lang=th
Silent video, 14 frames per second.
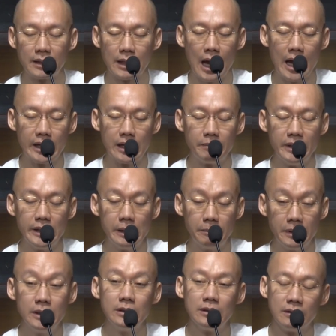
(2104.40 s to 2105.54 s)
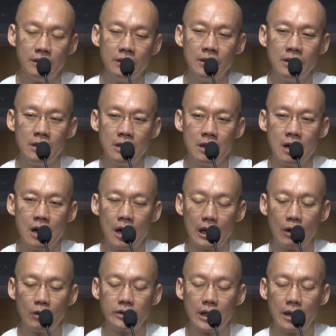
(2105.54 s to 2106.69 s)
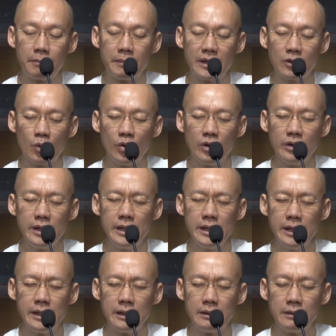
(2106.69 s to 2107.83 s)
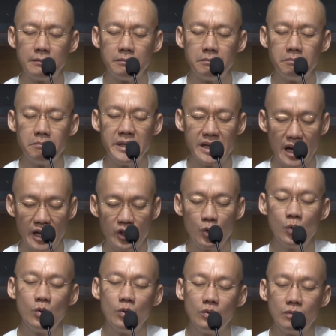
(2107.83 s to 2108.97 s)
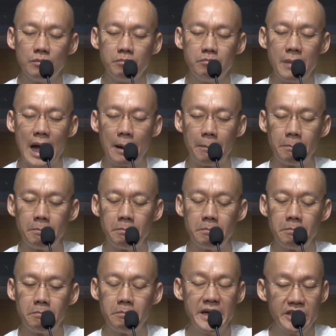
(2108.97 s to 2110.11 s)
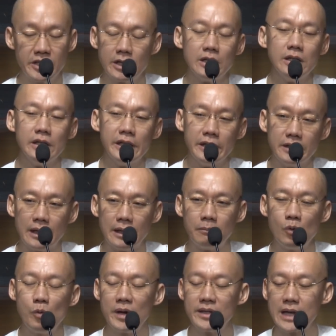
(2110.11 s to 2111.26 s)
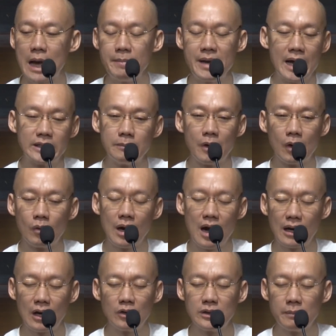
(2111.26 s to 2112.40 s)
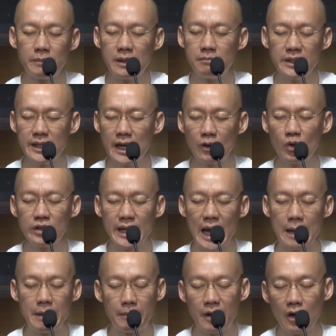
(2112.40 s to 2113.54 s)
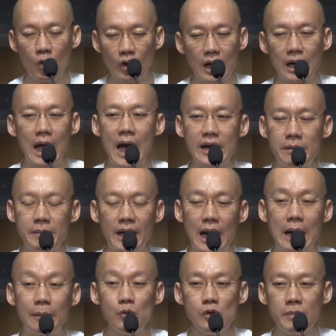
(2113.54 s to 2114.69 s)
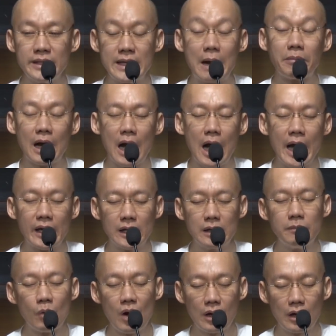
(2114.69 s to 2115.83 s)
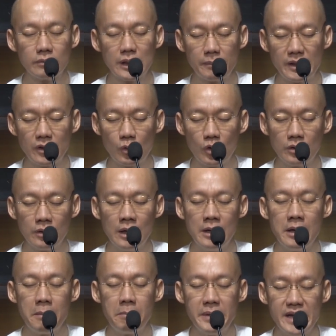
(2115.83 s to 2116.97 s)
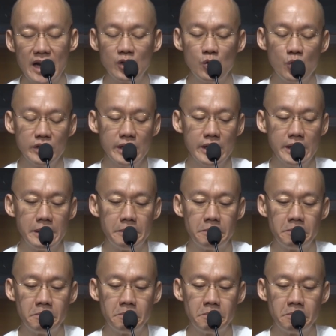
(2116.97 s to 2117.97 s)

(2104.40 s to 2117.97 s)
กรรมฐานเนี่ยเป็นที่พึ่ง เราจะเป็นคนที่มีอายุแบบไม่เฉยนะผู้บรรยายไม่อาจจะบอกว่าเราจะเป็นไม่ใช่คนแก่แบบกะโหลกกะลาเนี่ยไม่กล้าพูดมันหยาบคาย ก็บอกว่าเราจะเป็นคนมีอายุที่